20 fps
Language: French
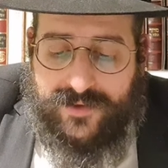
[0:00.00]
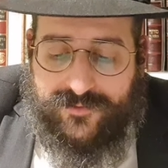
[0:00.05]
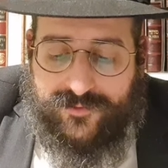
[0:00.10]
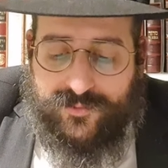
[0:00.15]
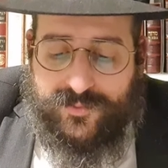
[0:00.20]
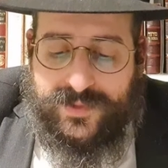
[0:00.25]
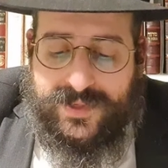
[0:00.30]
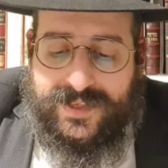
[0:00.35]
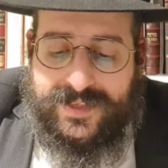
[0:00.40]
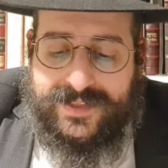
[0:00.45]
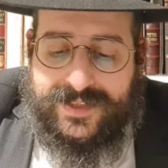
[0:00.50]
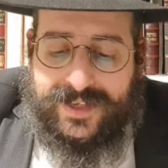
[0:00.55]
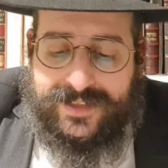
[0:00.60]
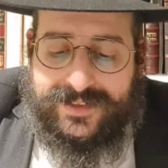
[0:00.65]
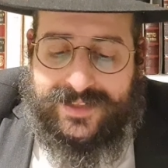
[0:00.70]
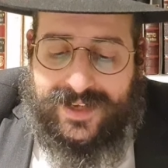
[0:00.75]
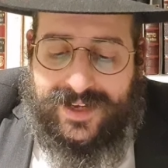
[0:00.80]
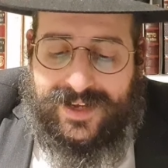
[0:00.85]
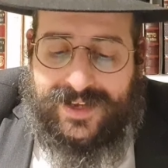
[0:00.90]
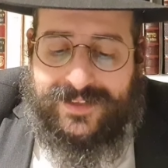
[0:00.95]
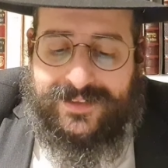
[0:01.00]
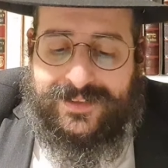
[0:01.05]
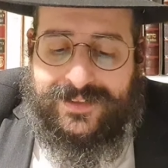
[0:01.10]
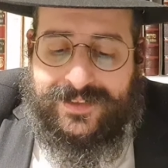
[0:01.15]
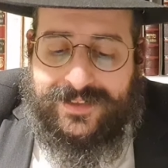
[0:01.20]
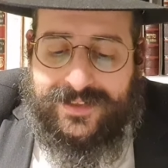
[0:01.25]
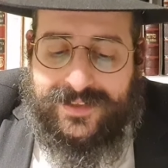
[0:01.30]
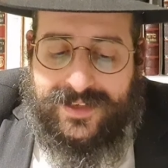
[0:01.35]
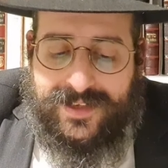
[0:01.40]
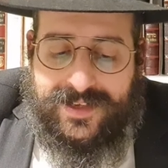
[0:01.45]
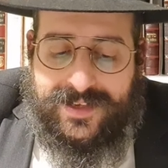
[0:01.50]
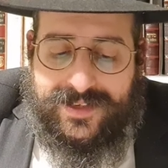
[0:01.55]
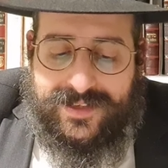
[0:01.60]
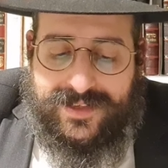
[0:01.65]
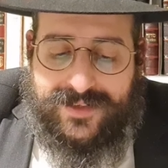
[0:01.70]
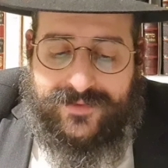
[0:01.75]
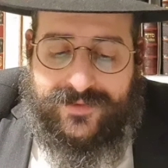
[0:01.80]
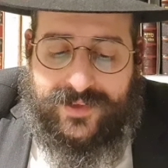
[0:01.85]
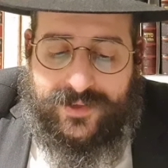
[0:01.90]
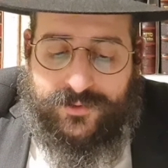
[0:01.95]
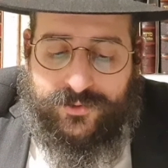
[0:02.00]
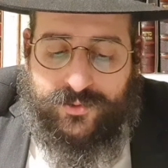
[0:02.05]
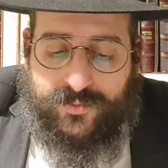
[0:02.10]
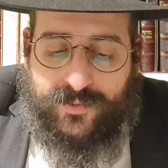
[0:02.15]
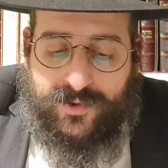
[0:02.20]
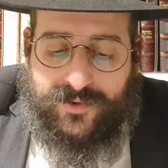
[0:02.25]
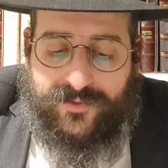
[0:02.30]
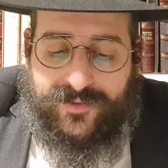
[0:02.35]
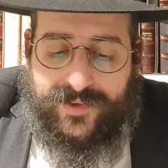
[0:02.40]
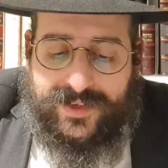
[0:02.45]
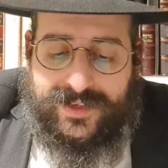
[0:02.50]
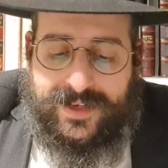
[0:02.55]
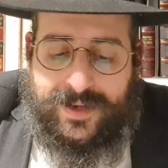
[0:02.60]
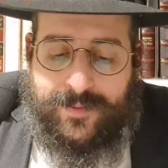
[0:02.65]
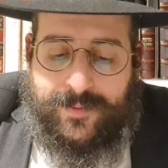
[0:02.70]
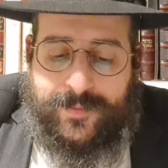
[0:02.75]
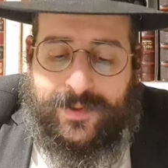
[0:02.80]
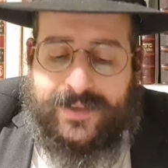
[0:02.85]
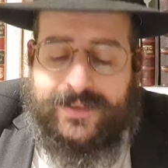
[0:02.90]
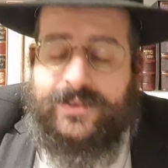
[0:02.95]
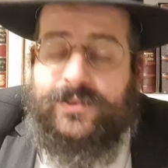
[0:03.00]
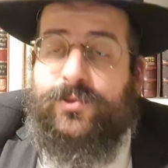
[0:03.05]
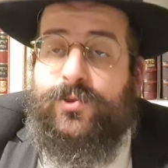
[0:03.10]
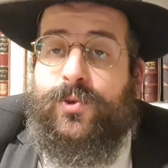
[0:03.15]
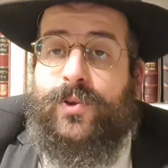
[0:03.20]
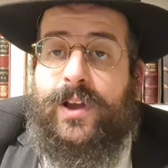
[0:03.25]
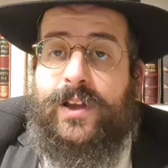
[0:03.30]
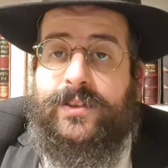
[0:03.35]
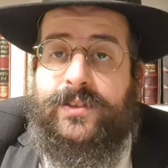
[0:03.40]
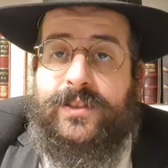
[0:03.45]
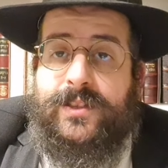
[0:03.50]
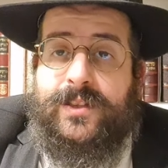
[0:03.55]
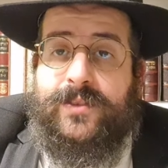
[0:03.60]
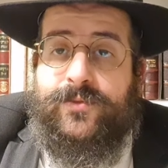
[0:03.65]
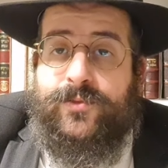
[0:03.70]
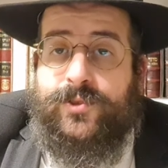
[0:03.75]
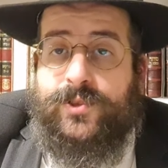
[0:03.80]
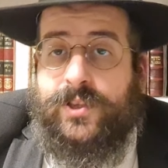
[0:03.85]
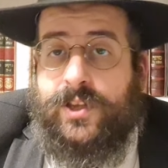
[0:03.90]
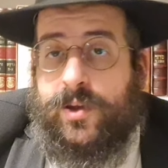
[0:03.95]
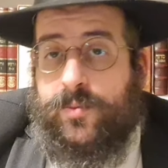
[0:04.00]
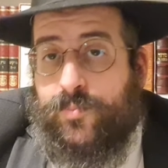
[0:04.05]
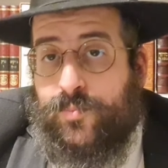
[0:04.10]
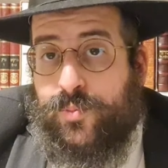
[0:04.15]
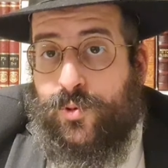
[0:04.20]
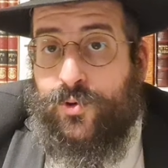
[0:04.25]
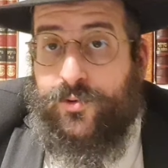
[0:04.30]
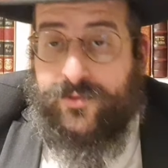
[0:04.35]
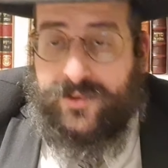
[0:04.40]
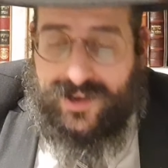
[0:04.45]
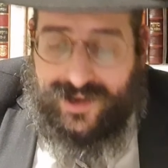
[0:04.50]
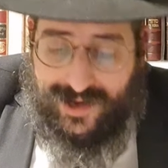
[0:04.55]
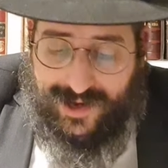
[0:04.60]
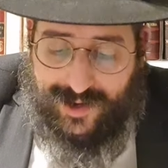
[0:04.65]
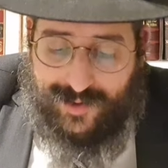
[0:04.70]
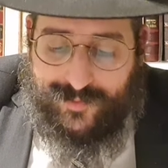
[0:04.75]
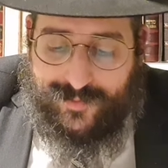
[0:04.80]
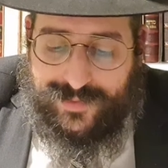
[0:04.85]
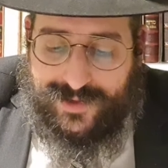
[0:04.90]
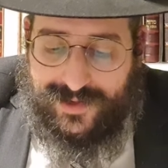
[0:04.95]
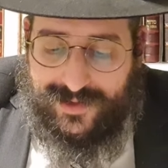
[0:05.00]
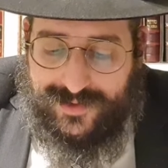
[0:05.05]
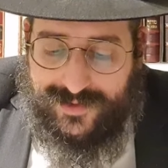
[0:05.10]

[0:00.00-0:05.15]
Vumigizrat ani, qui vient du mot en fait la même racine que ani qui veut dire pauvre, humble.